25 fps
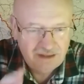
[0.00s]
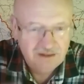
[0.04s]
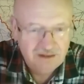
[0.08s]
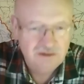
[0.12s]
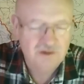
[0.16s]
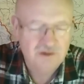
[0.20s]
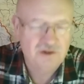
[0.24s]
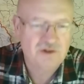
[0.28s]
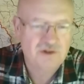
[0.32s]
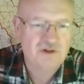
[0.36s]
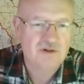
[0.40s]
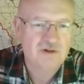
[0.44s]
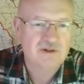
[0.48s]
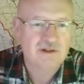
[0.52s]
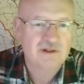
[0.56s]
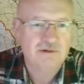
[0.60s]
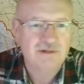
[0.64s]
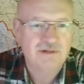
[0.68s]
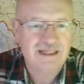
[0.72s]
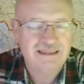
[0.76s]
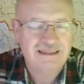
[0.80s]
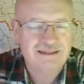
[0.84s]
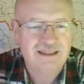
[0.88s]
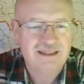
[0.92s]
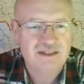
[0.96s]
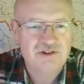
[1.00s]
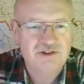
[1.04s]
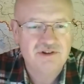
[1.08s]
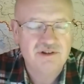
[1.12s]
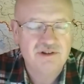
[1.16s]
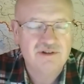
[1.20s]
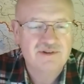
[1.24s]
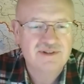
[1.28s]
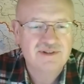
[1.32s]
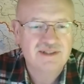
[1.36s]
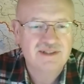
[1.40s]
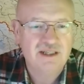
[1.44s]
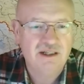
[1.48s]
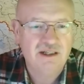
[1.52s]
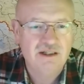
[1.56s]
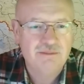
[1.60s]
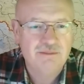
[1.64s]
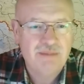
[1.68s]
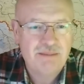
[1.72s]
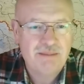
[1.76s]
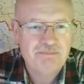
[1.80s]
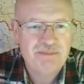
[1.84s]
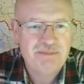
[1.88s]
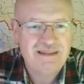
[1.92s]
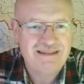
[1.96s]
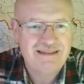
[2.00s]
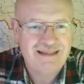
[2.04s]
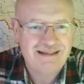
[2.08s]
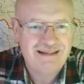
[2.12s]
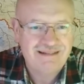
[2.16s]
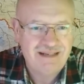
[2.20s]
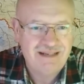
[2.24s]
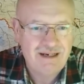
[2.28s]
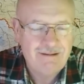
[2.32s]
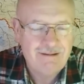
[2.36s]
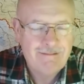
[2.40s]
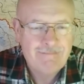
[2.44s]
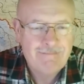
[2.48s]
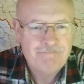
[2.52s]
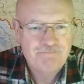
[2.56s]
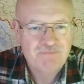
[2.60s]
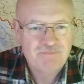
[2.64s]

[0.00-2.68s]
dotyczącą Radka Sikorskiego, mam pytanie,